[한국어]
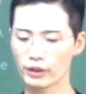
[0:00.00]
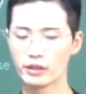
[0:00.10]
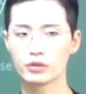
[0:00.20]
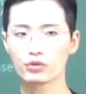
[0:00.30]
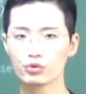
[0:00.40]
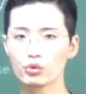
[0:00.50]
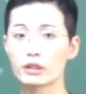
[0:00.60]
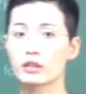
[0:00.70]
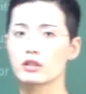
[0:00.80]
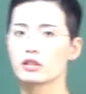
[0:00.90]
낼 수도
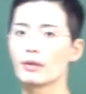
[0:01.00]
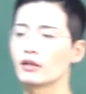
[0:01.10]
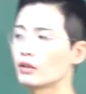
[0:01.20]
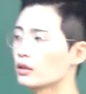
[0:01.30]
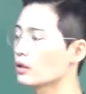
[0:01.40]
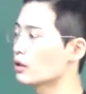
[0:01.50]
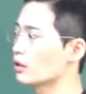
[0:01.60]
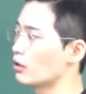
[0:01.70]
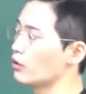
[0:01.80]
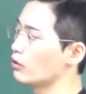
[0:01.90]
있겠지만
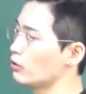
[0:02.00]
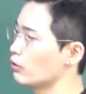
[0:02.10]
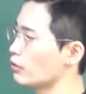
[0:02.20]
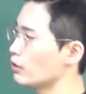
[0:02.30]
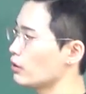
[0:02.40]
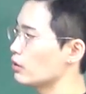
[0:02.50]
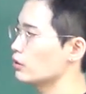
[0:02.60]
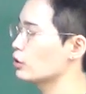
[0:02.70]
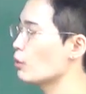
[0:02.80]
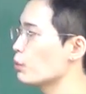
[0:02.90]
어,
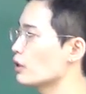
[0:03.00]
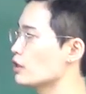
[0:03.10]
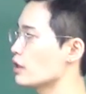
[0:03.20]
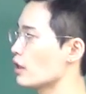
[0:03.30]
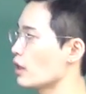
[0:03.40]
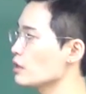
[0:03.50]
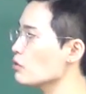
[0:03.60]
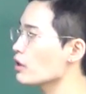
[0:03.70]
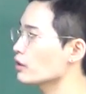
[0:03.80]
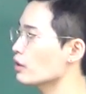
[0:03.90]
그것보다 이제
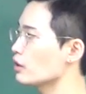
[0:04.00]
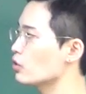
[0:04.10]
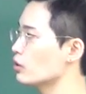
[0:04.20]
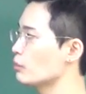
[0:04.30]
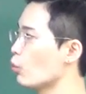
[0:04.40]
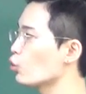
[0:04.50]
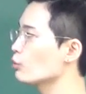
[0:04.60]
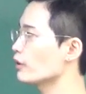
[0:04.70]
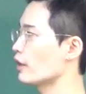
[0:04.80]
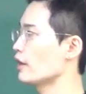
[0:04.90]
해석할 때 이거를
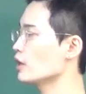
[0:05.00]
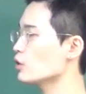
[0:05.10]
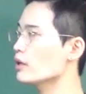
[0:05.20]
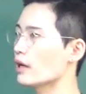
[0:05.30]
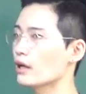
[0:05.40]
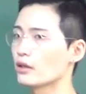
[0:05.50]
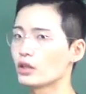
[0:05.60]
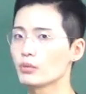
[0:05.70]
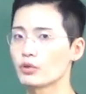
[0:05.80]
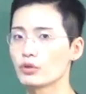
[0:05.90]
모르면 아예 해석이 아예 안
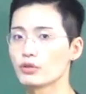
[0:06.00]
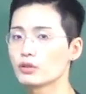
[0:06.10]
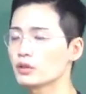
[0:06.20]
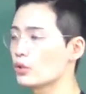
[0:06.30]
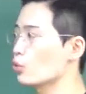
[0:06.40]
돼 버리거든. 자,